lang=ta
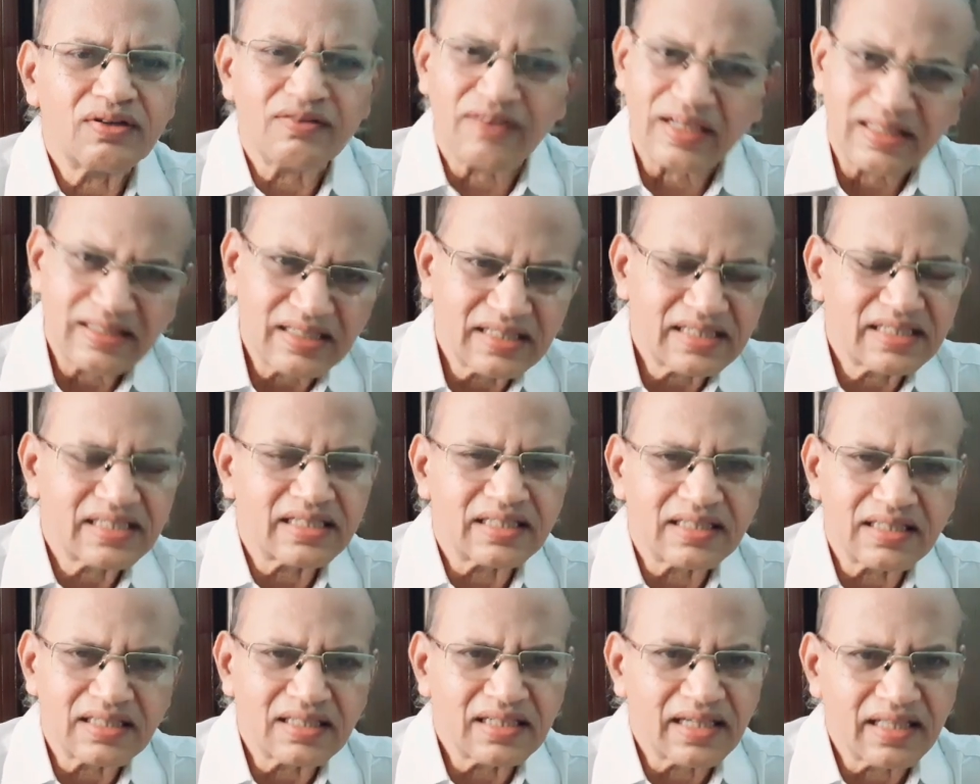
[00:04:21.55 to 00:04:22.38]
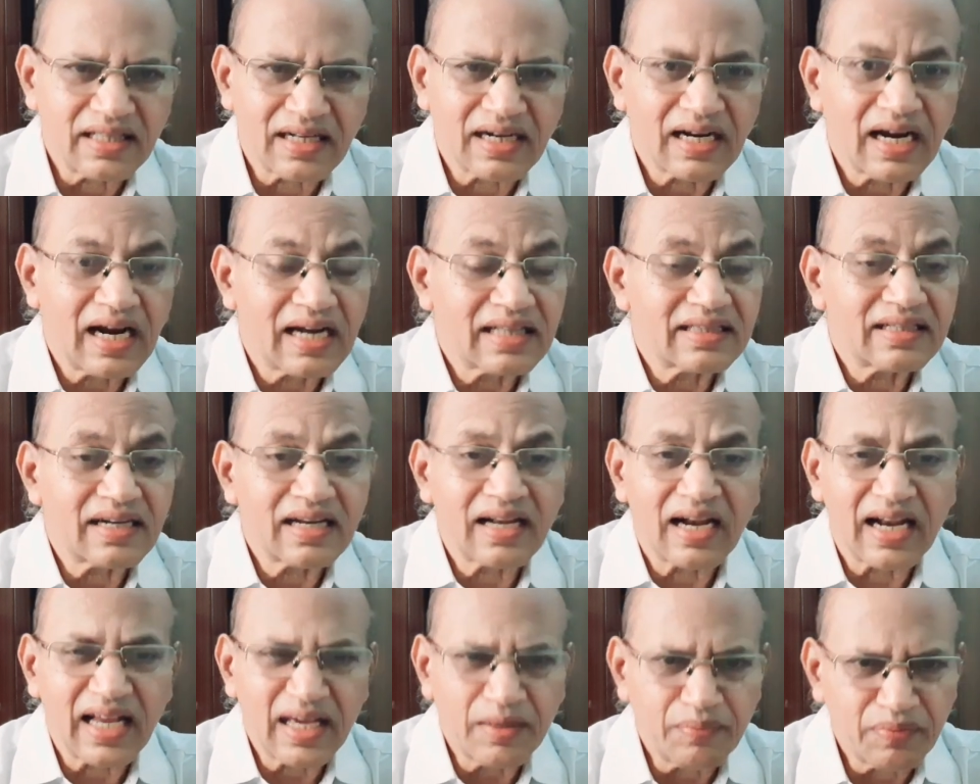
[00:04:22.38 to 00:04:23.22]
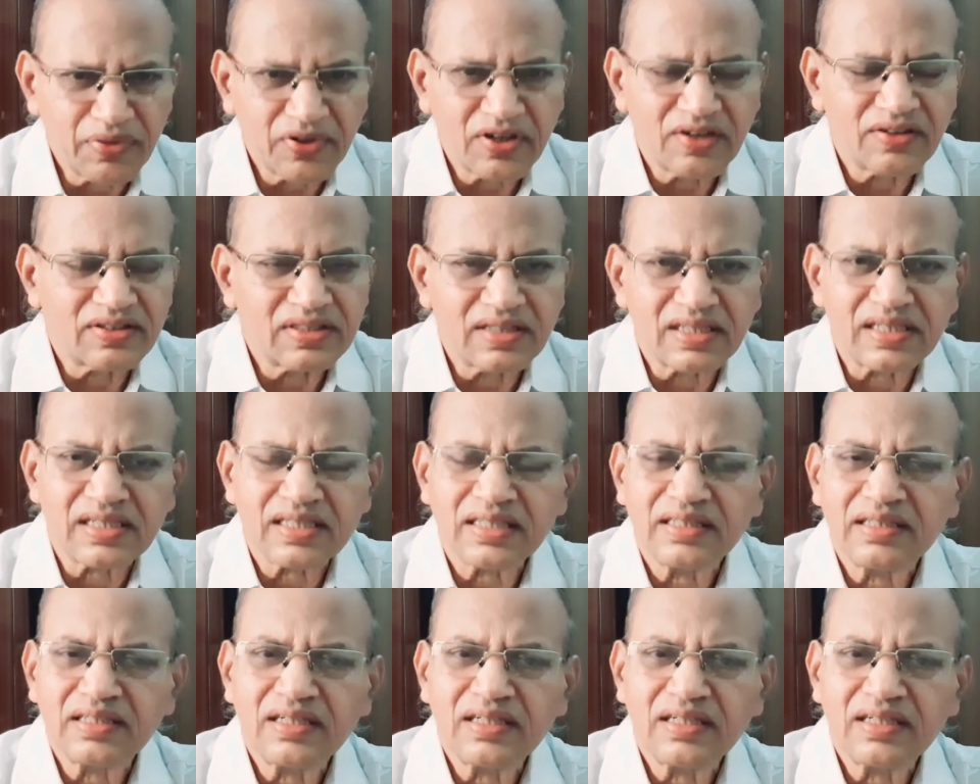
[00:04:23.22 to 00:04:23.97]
வந்துடுச்சு எதிர்காலத்தில் இல்லை இப்போ வந்துடுச்சு